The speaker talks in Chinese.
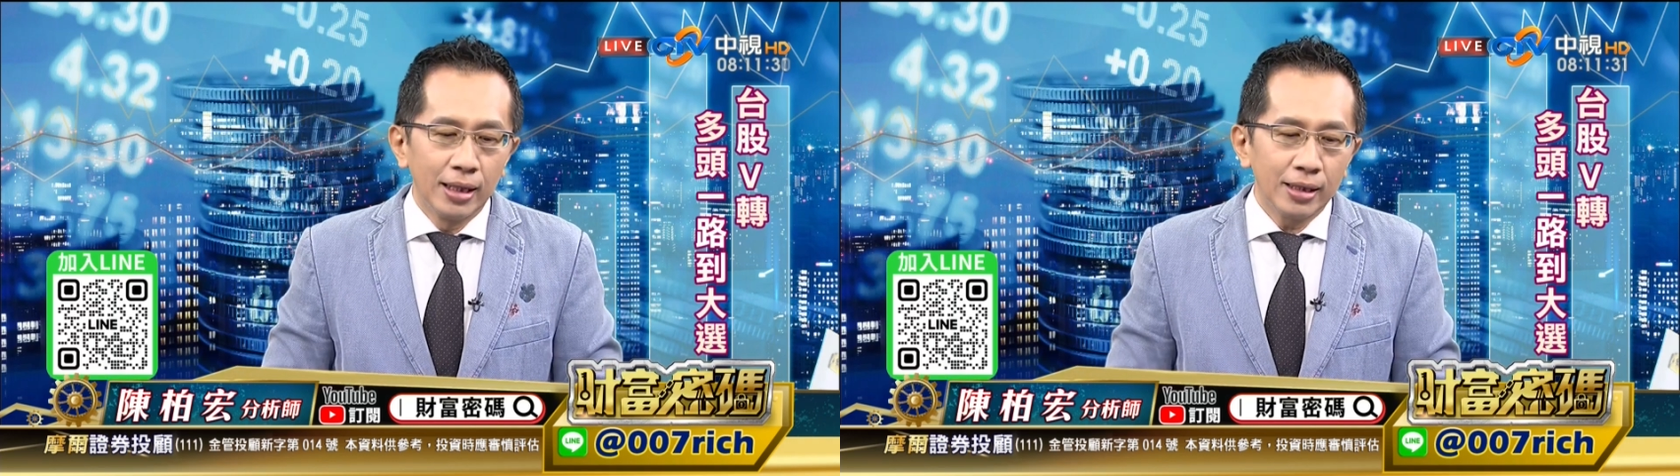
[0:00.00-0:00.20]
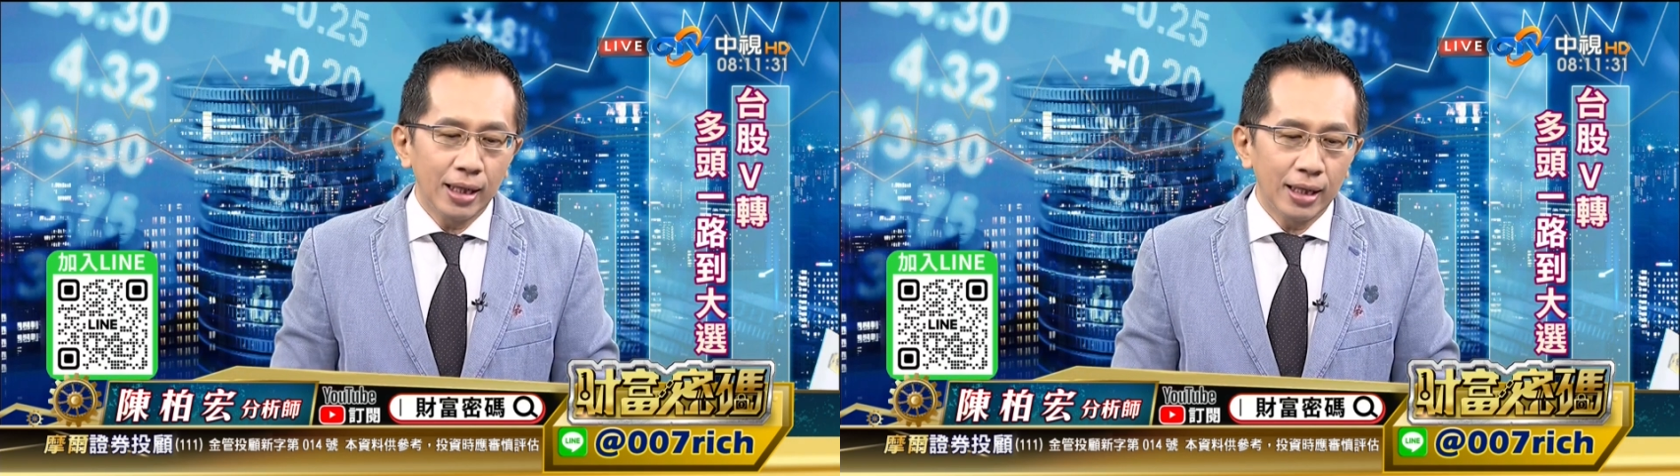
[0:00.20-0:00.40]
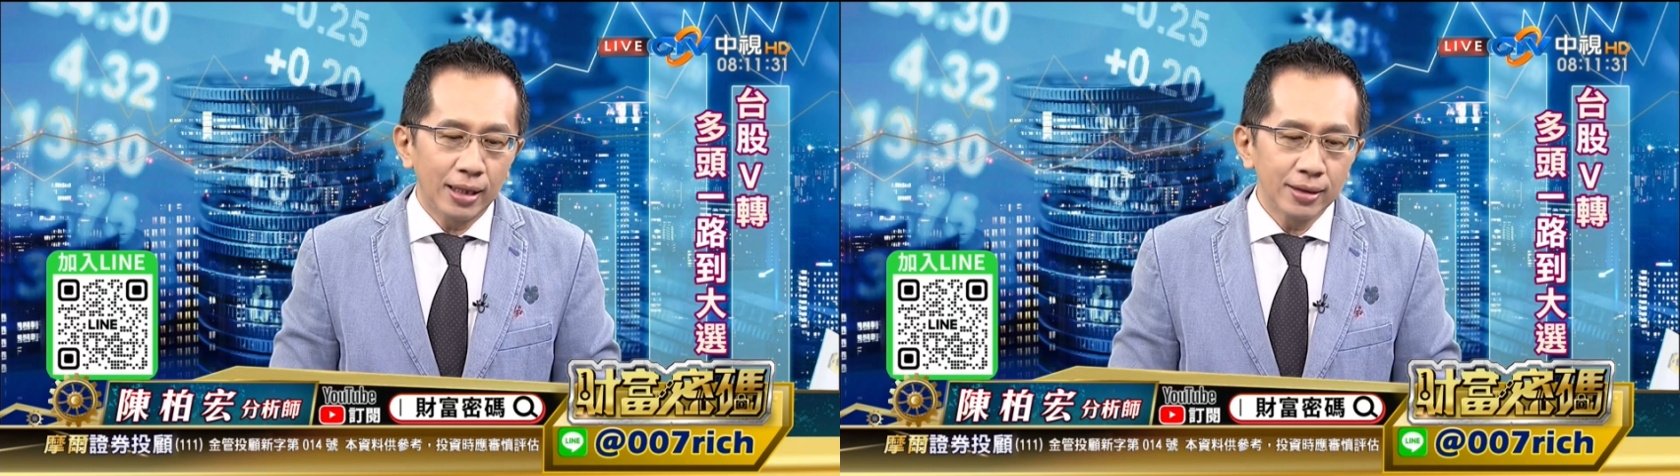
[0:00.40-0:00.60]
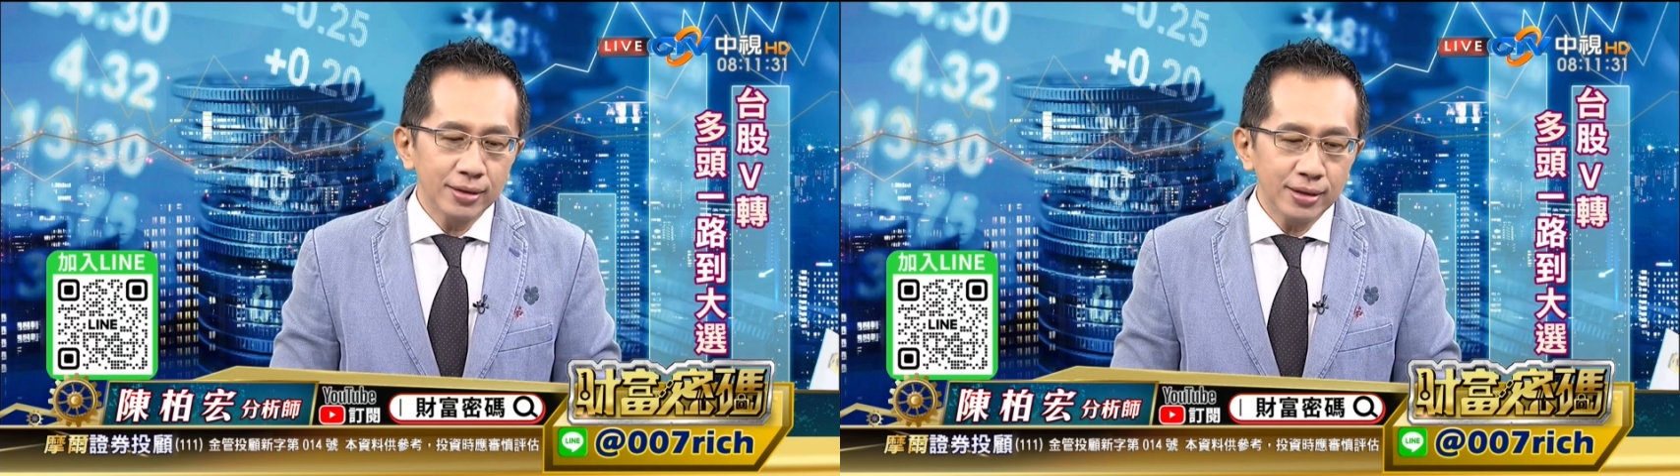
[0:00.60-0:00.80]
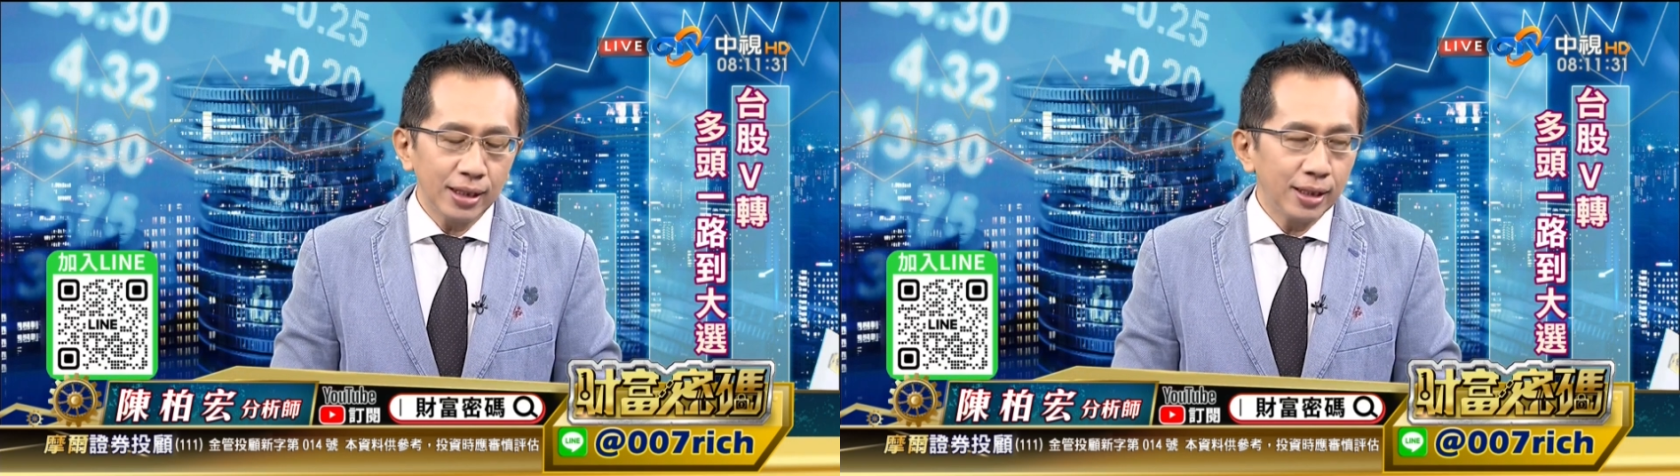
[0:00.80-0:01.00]
那
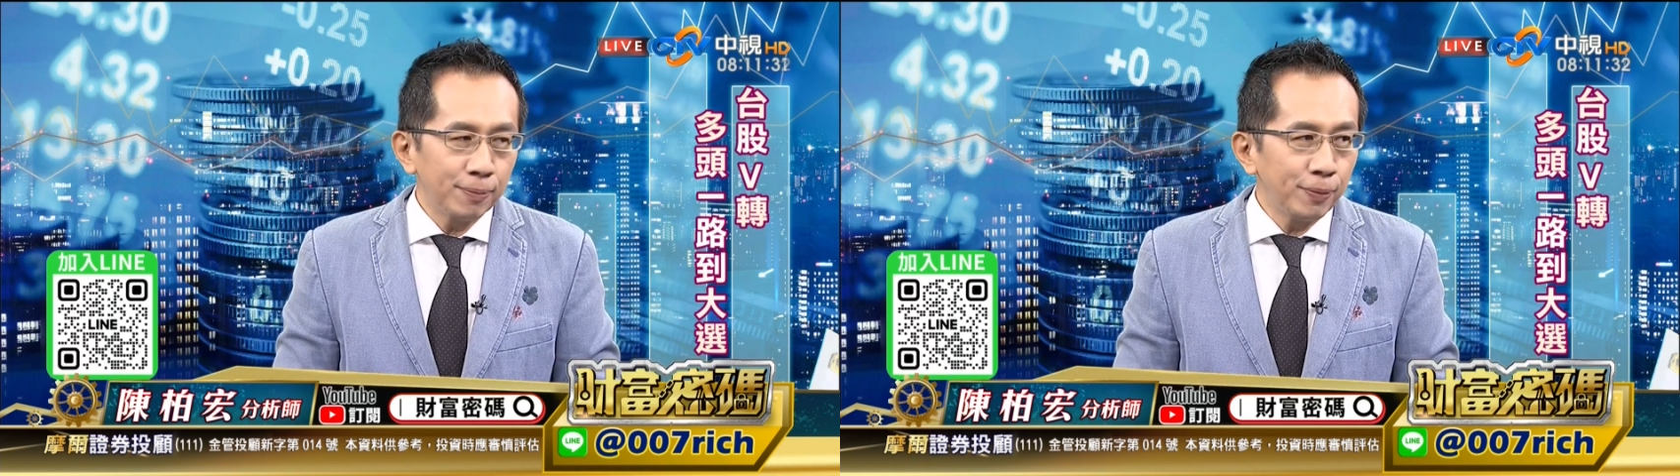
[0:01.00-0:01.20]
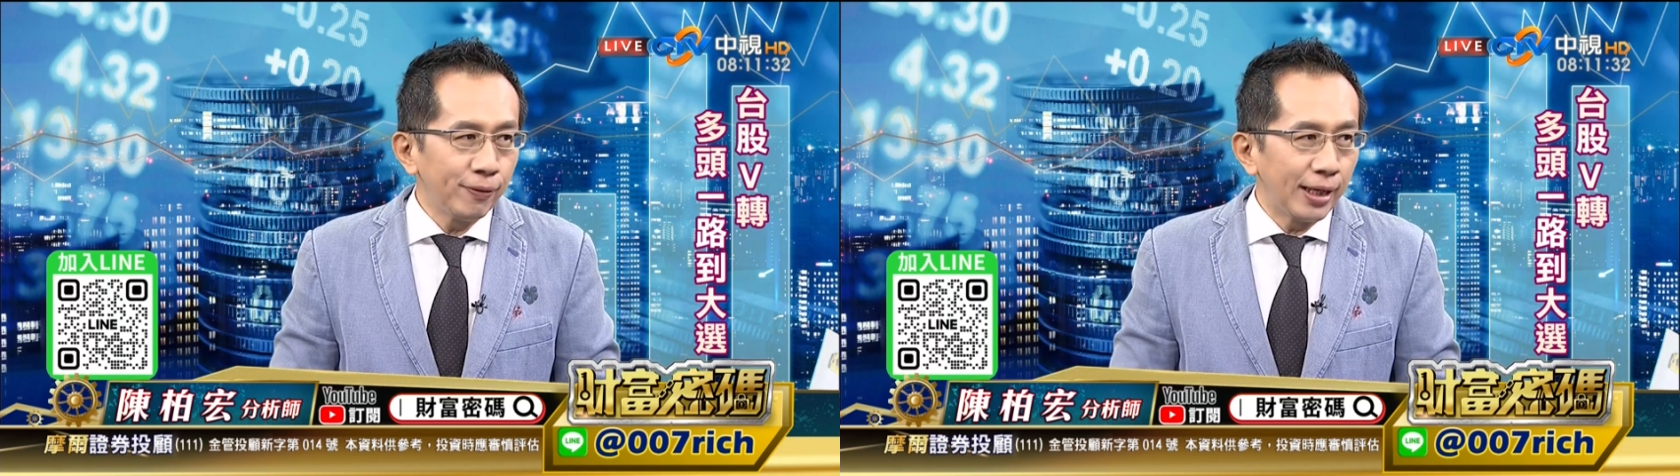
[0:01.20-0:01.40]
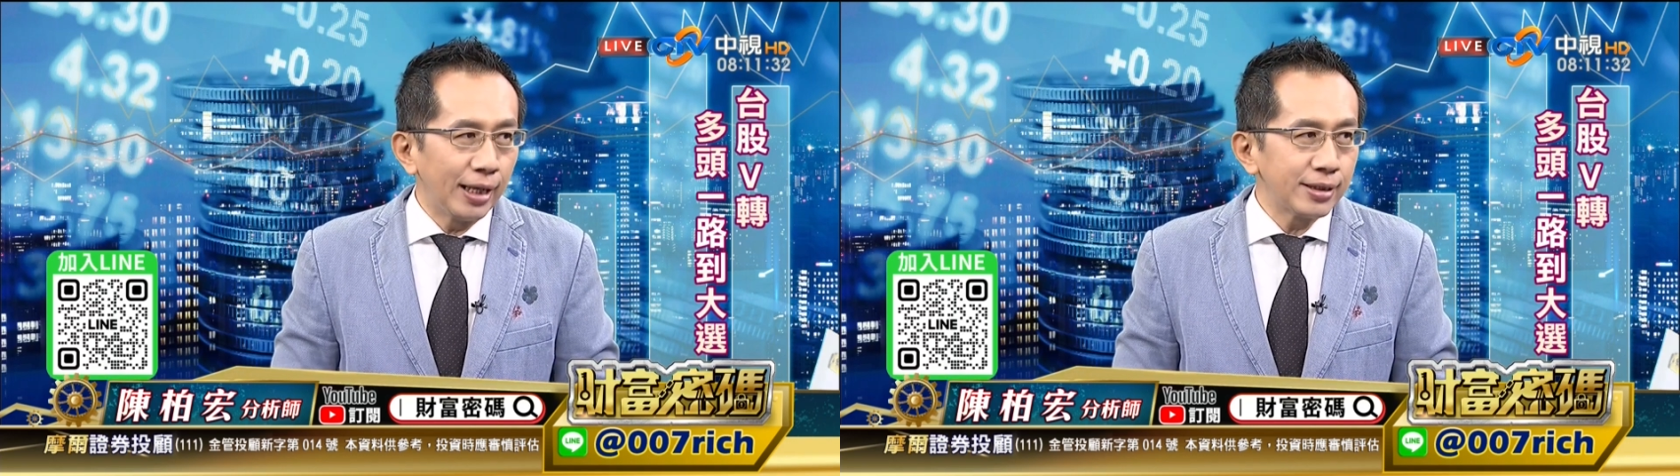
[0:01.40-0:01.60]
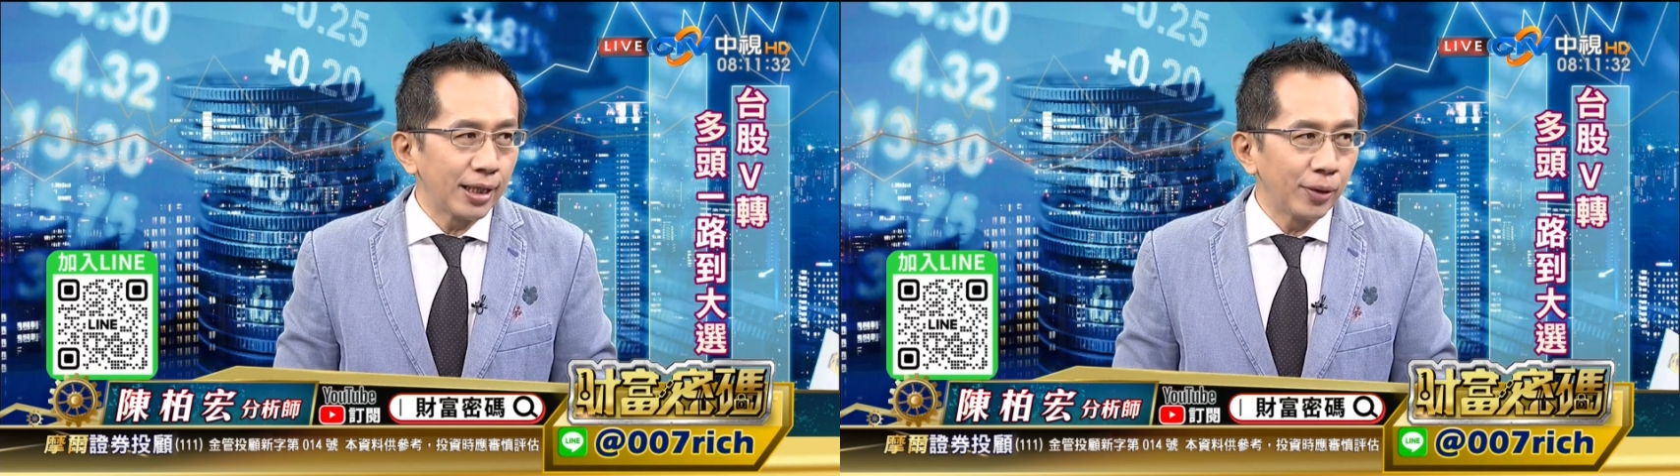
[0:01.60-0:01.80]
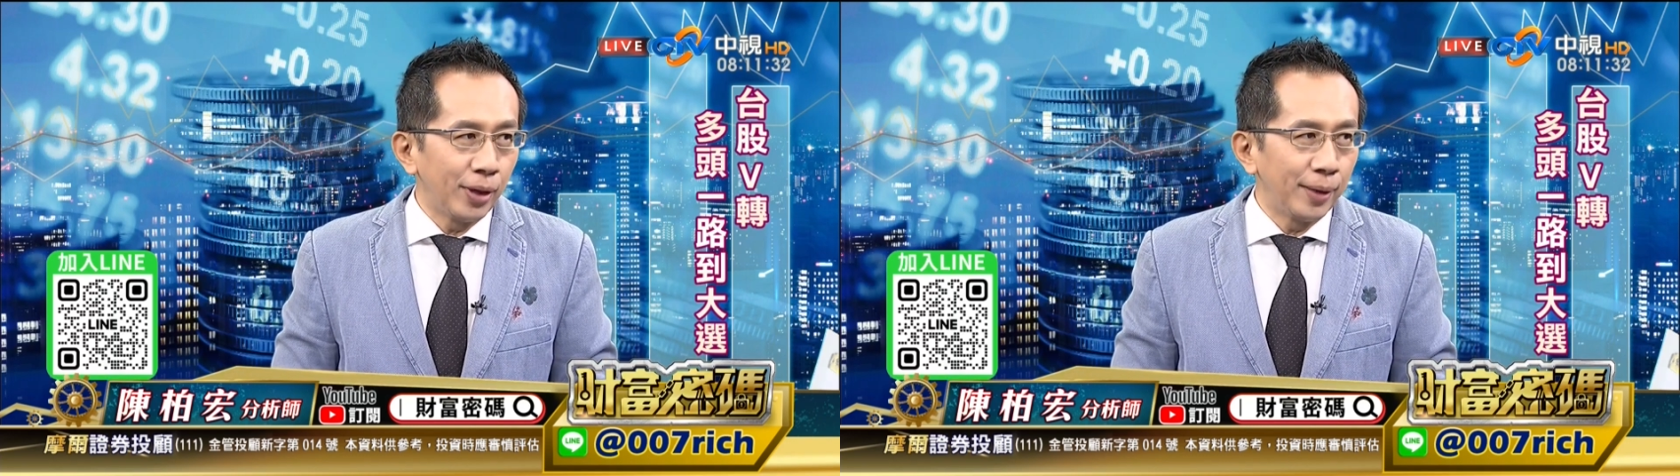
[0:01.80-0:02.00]
这个部分来
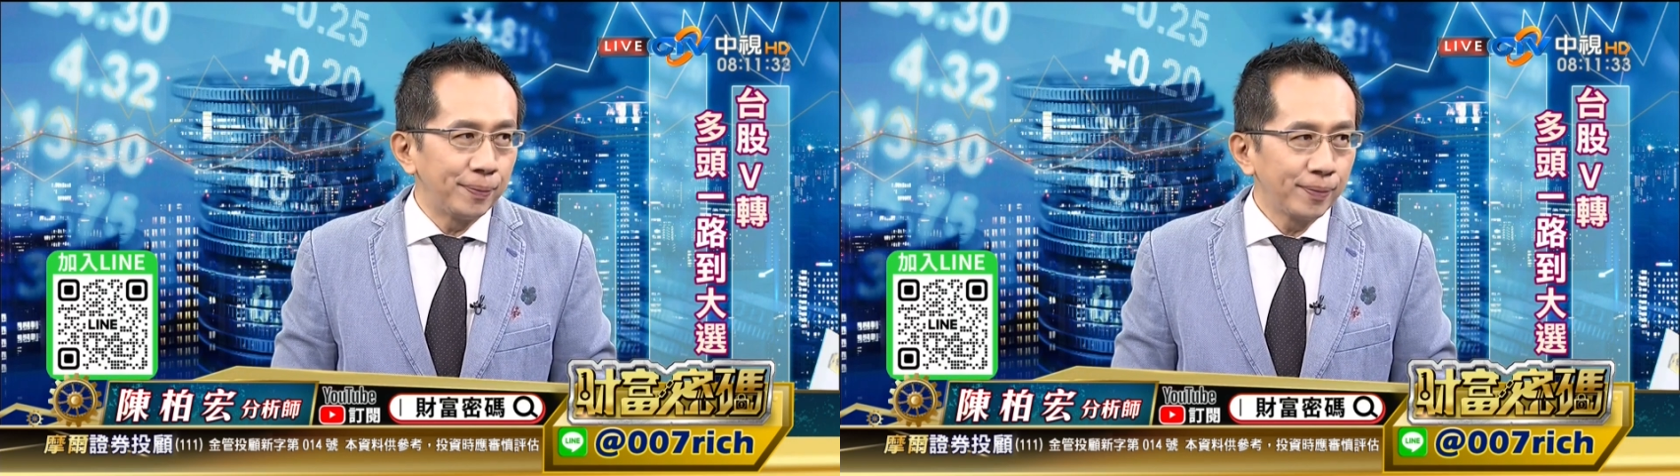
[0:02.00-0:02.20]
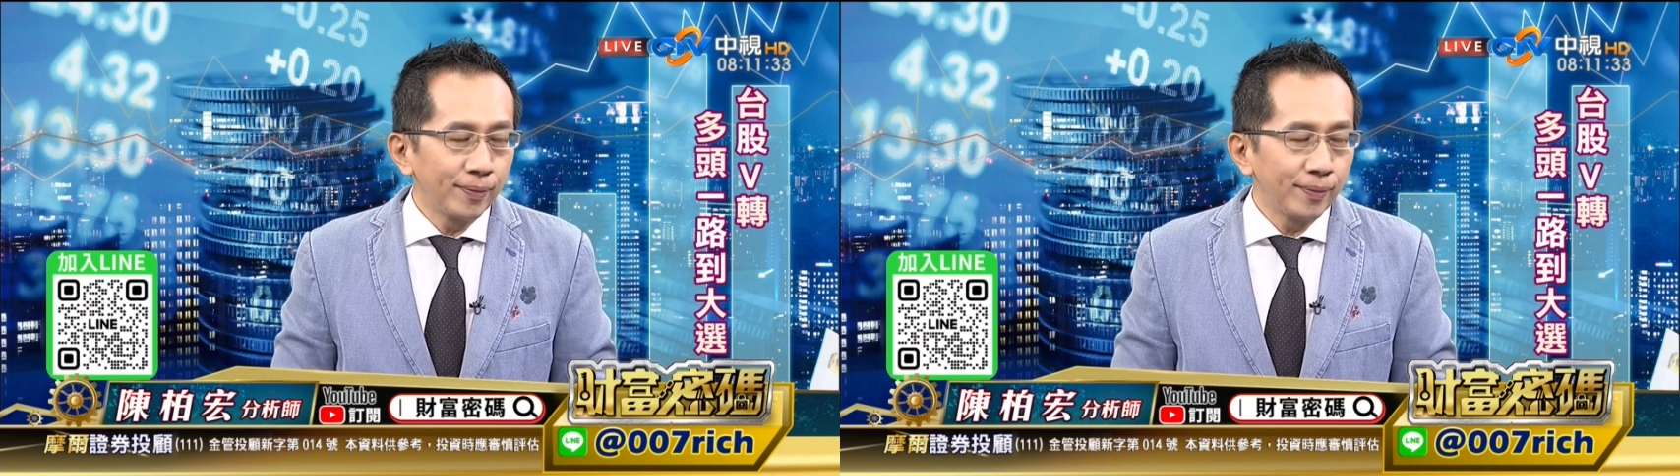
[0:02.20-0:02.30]
讲的话，